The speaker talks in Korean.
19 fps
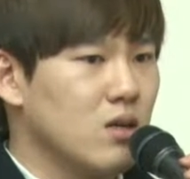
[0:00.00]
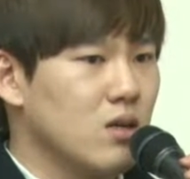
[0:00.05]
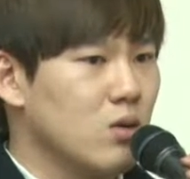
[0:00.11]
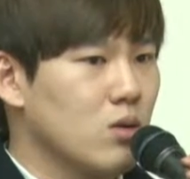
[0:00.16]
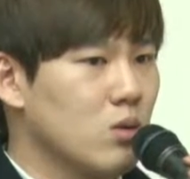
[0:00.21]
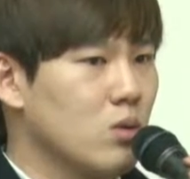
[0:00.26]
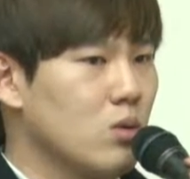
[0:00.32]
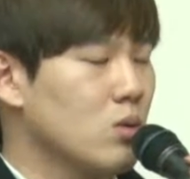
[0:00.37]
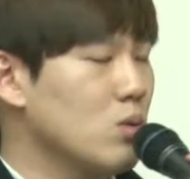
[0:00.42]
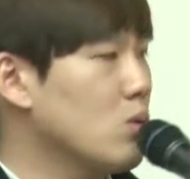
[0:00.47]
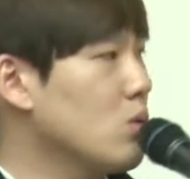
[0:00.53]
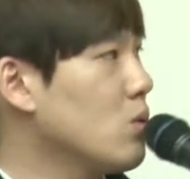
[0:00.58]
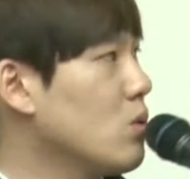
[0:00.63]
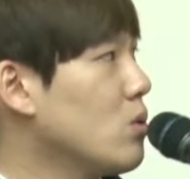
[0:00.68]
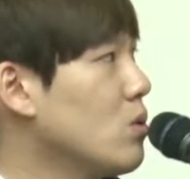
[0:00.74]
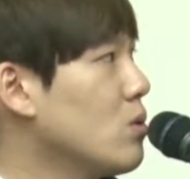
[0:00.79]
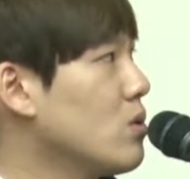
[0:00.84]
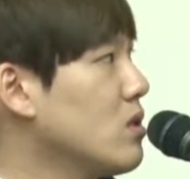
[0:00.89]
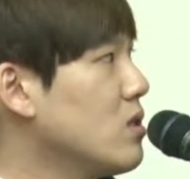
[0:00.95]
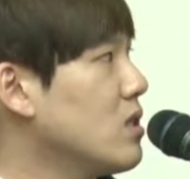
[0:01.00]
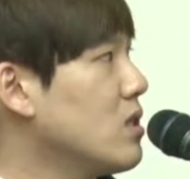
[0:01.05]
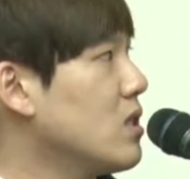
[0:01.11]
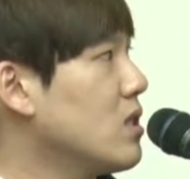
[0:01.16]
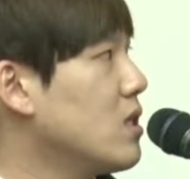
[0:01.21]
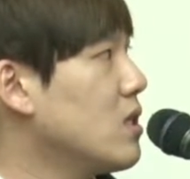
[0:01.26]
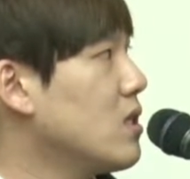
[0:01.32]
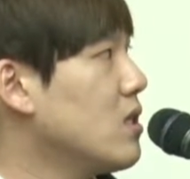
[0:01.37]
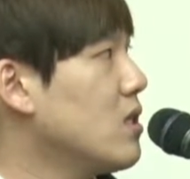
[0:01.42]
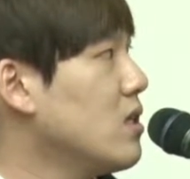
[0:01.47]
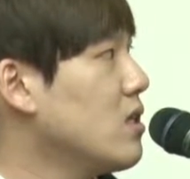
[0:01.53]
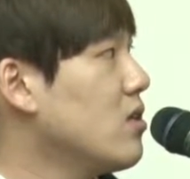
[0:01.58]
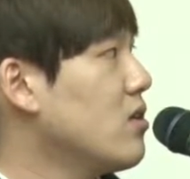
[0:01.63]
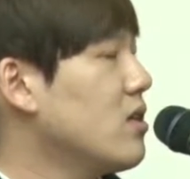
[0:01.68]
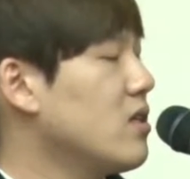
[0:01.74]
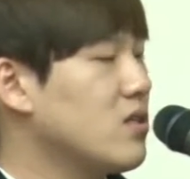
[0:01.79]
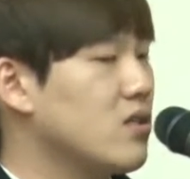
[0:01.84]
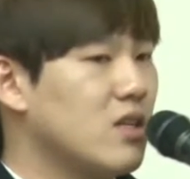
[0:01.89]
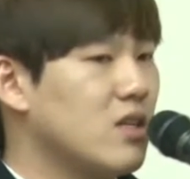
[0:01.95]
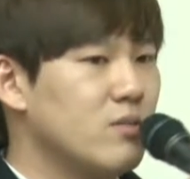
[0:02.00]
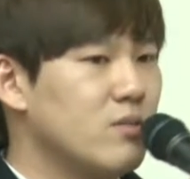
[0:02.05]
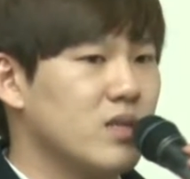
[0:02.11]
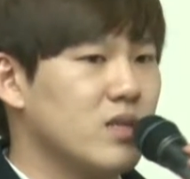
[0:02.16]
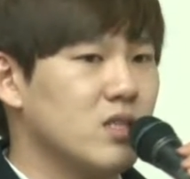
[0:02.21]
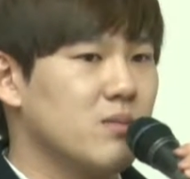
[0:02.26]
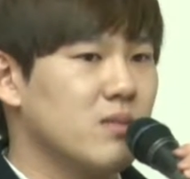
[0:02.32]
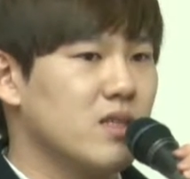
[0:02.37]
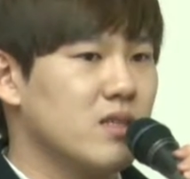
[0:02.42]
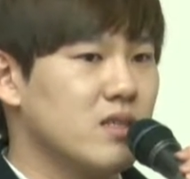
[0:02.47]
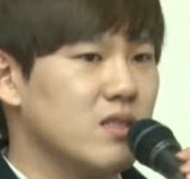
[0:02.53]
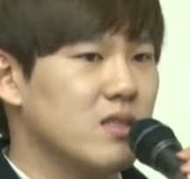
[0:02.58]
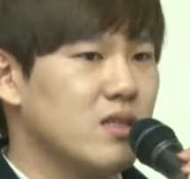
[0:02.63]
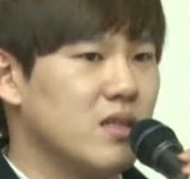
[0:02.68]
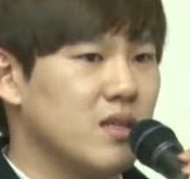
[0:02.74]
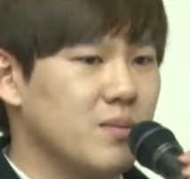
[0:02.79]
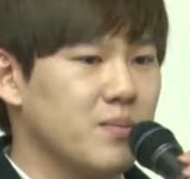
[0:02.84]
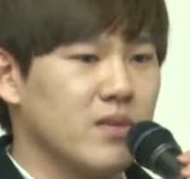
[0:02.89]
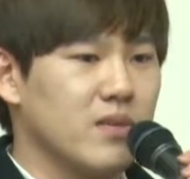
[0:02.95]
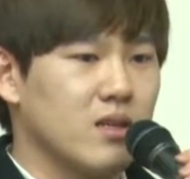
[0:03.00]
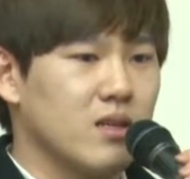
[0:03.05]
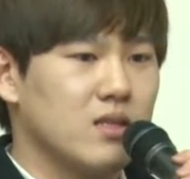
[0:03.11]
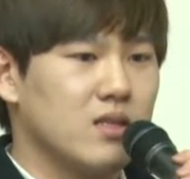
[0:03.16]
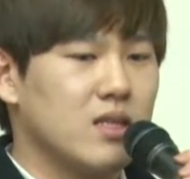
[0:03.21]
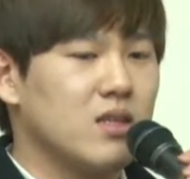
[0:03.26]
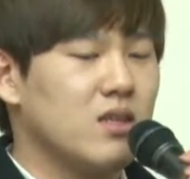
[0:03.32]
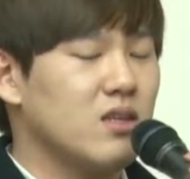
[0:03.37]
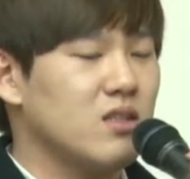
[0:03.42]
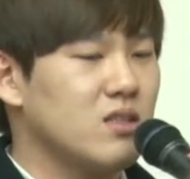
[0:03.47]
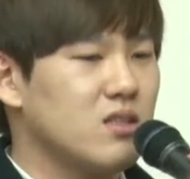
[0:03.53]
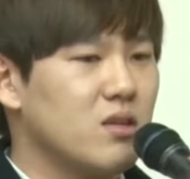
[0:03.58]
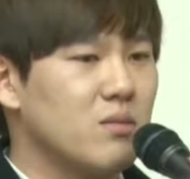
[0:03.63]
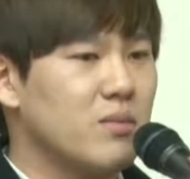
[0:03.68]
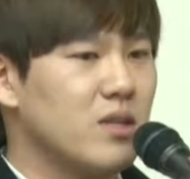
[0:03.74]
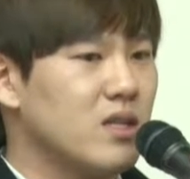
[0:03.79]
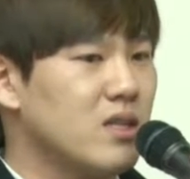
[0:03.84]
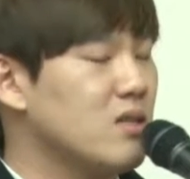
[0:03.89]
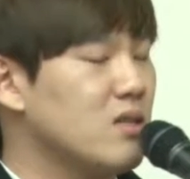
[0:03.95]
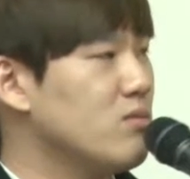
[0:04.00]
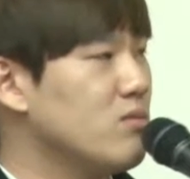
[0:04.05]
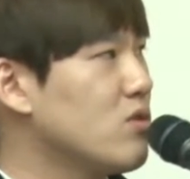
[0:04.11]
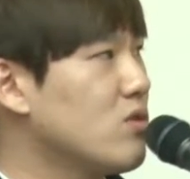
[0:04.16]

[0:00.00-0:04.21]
그런 거는 이제 인터넷에서 다운받으면 되는데 세터에서 선배한테 한번